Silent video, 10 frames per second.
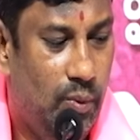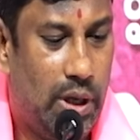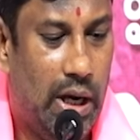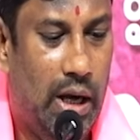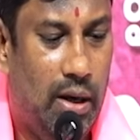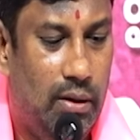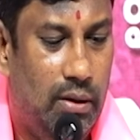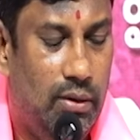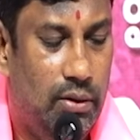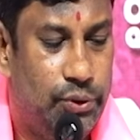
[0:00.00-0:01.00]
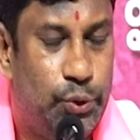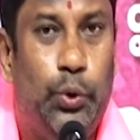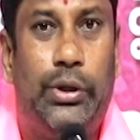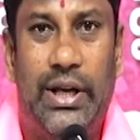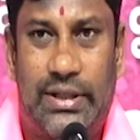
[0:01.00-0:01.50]
ఒక
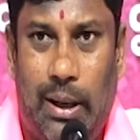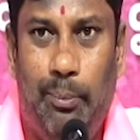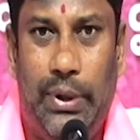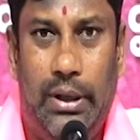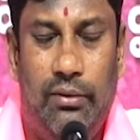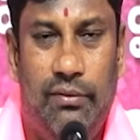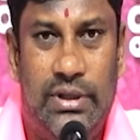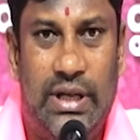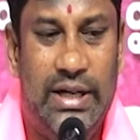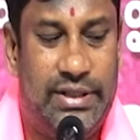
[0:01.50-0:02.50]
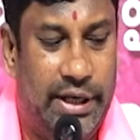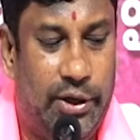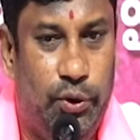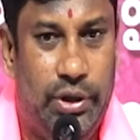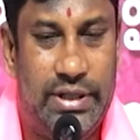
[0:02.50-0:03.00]
సూట్ కేస్ కంపెనీ విజిలెన్స్
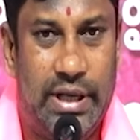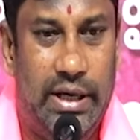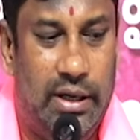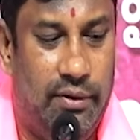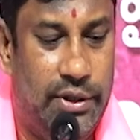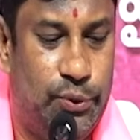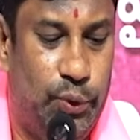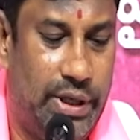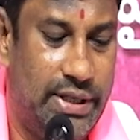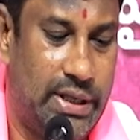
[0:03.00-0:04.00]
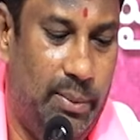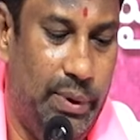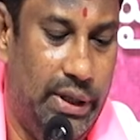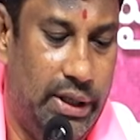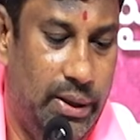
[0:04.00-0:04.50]
సెక్యూరిటీస్ అనేటటువంటి సూట్ కేస్
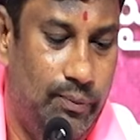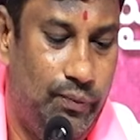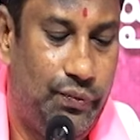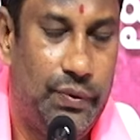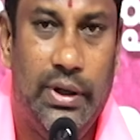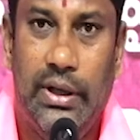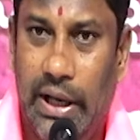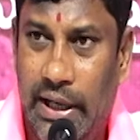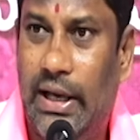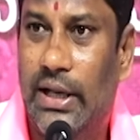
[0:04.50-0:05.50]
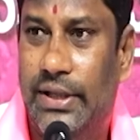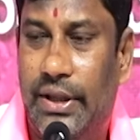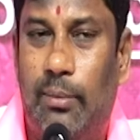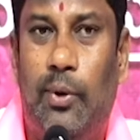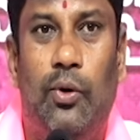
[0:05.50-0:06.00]
కంపెనీకి ఎన్నికల
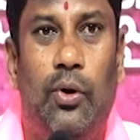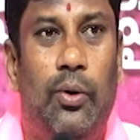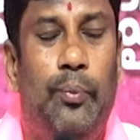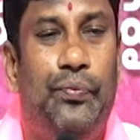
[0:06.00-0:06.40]
సందర్భంలో